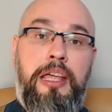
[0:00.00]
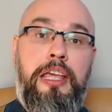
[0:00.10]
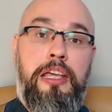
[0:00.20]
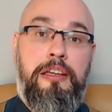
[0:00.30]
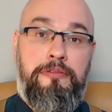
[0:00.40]

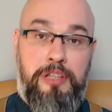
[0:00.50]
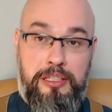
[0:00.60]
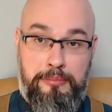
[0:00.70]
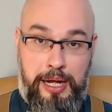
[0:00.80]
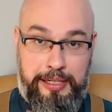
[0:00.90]
и,
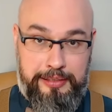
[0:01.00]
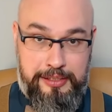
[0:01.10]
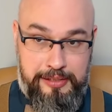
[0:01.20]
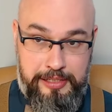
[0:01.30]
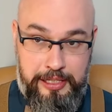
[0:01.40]
видимо, это
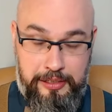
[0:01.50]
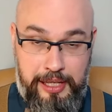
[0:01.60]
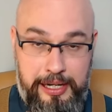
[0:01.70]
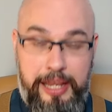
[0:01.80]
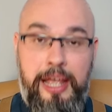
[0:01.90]

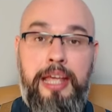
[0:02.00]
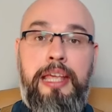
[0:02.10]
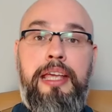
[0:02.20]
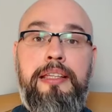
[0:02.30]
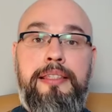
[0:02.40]
сделали,
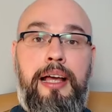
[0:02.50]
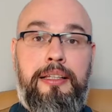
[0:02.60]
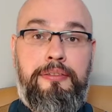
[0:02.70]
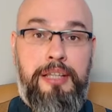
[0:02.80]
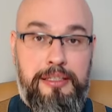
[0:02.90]
и,
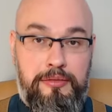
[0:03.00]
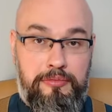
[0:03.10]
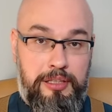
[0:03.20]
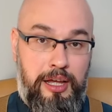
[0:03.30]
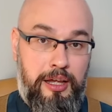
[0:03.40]

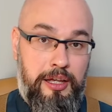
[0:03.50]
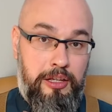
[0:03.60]
соответственно,